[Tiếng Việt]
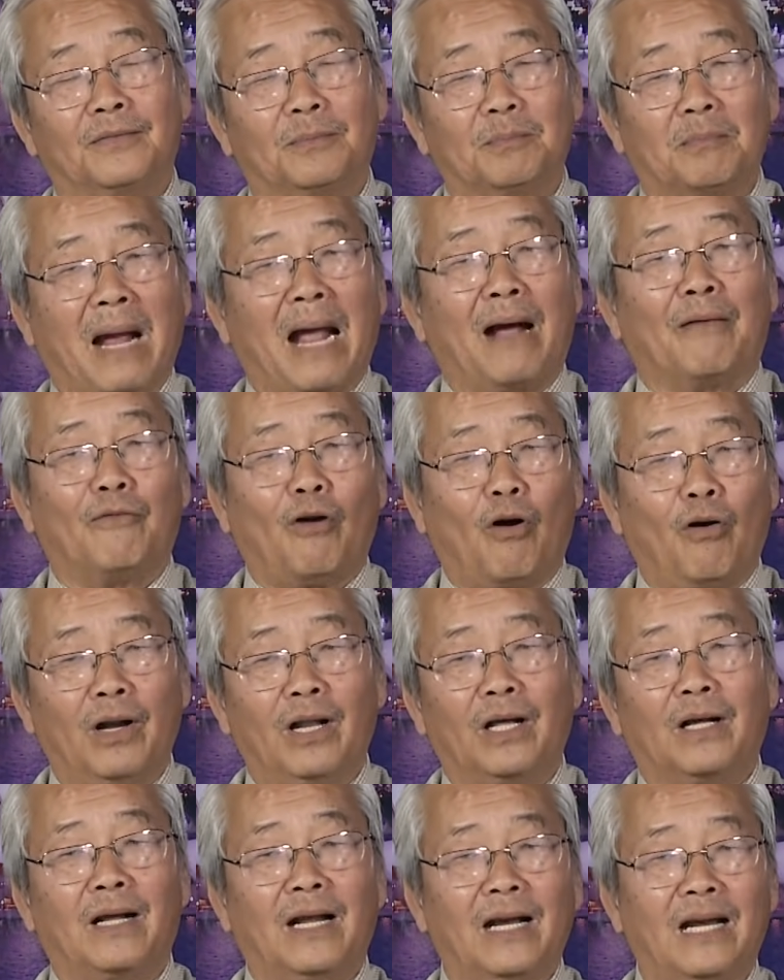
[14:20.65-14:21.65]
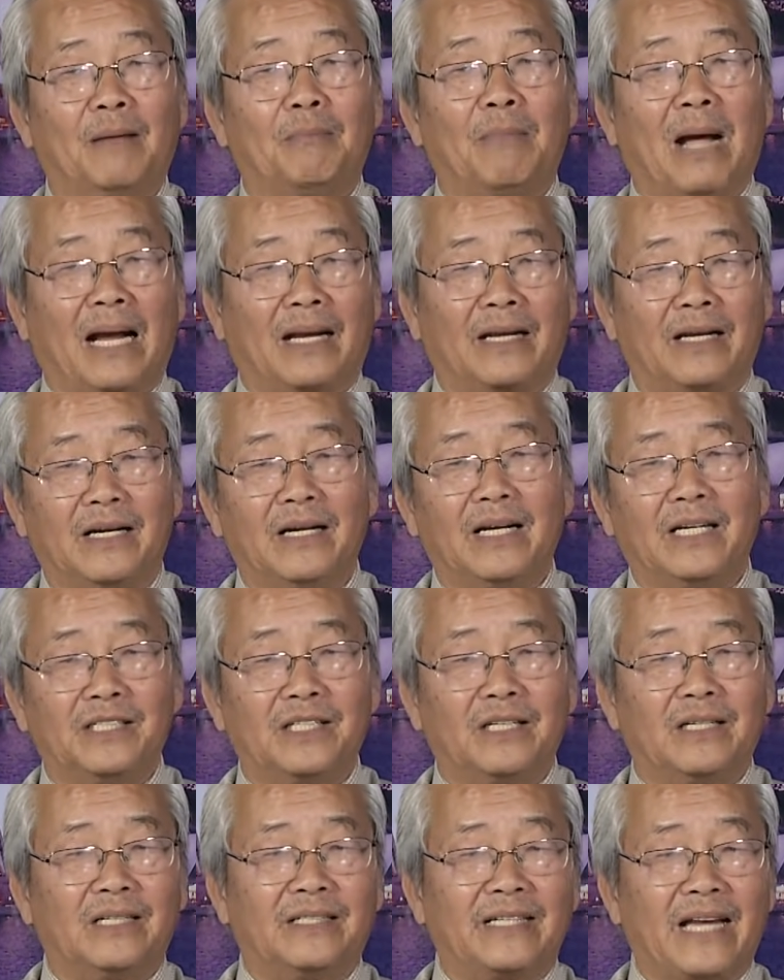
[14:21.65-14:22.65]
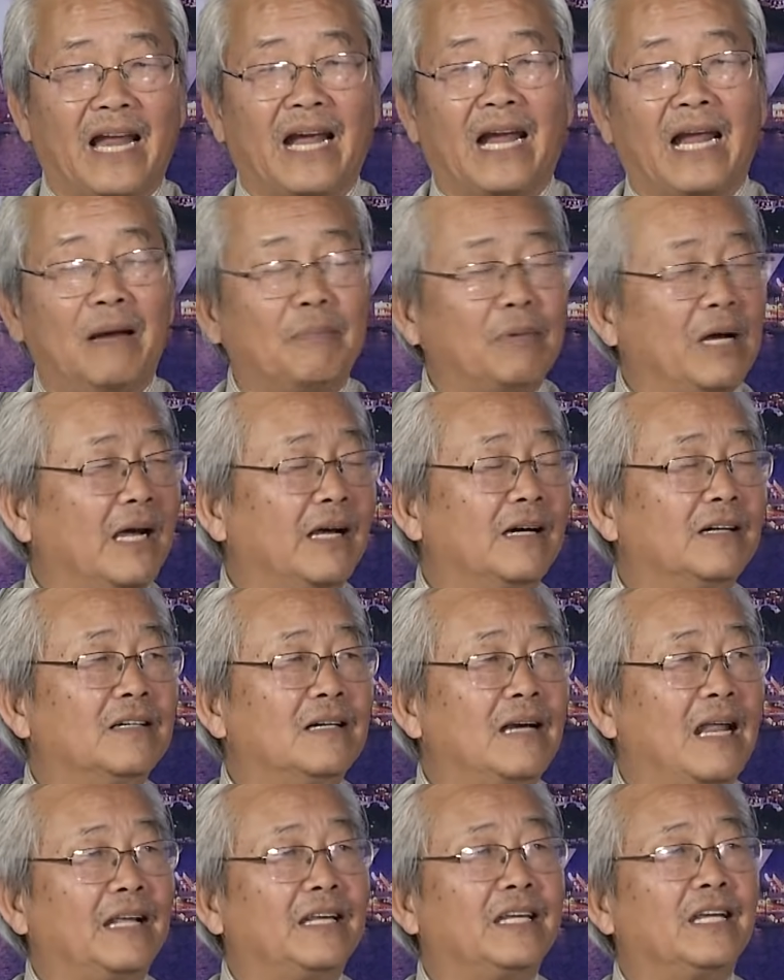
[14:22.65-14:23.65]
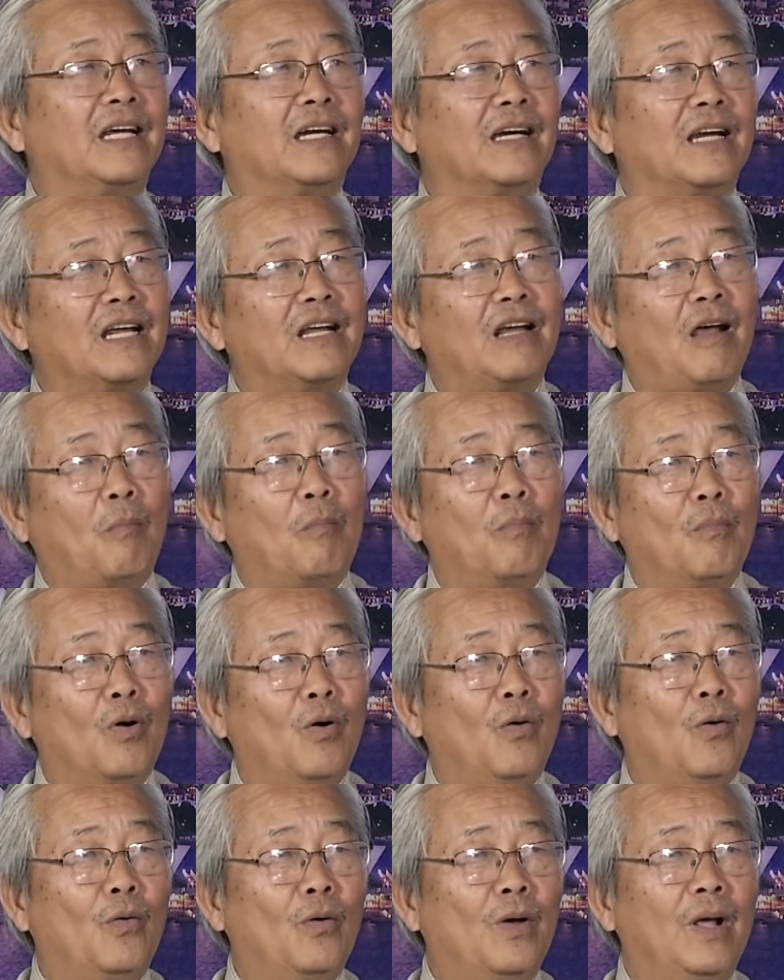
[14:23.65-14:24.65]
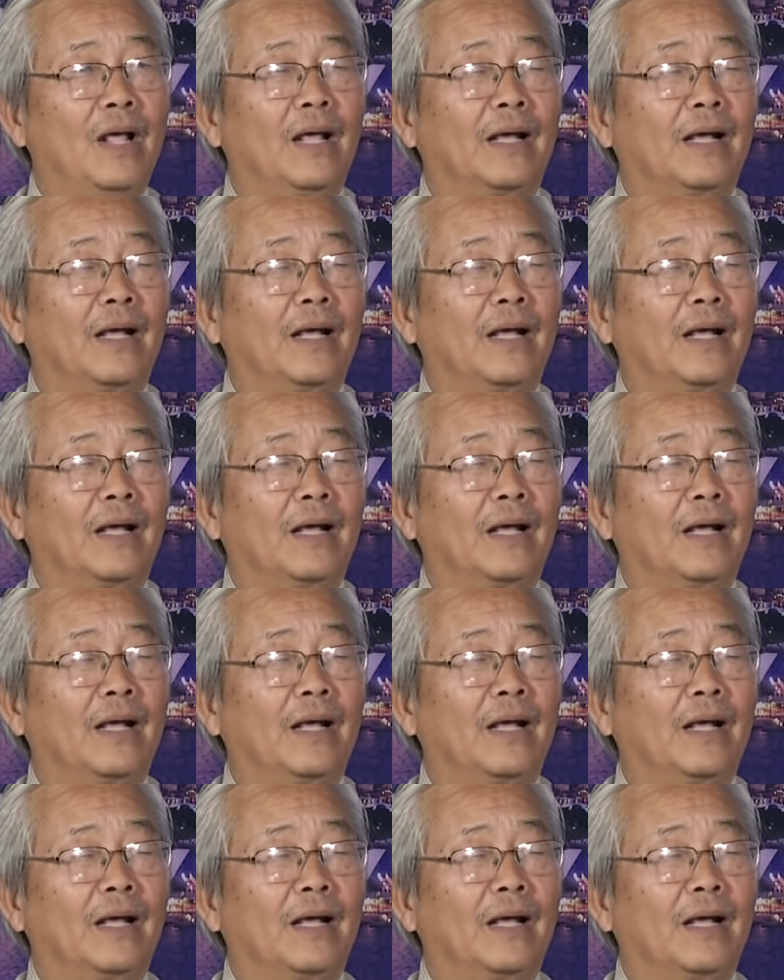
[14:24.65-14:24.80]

bằng võ lực hay là bằng những cái sự chèn ép các nước láng giềng để công bố